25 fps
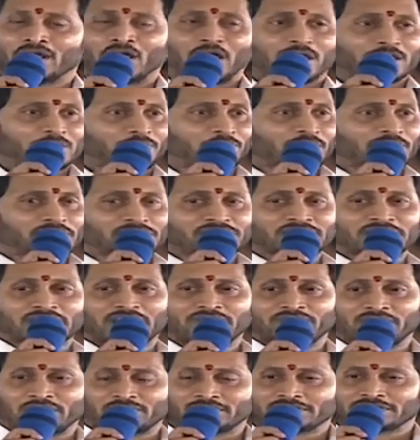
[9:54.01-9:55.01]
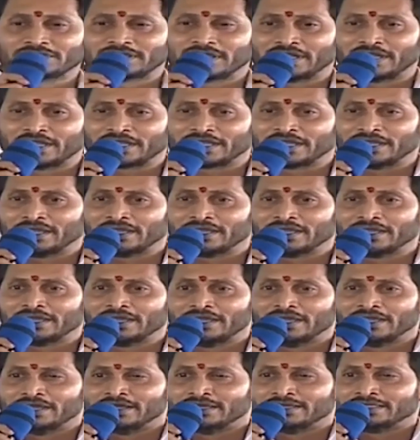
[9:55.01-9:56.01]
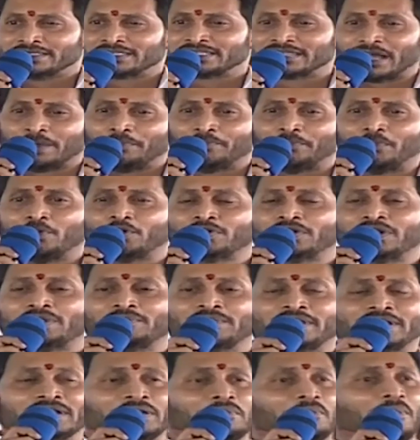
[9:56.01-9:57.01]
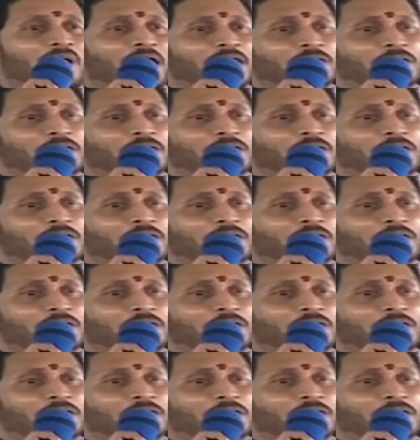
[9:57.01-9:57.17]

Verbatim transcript: కార్పొరేషన్ల వ్యవస్థలేకి సంపూర్ణమైన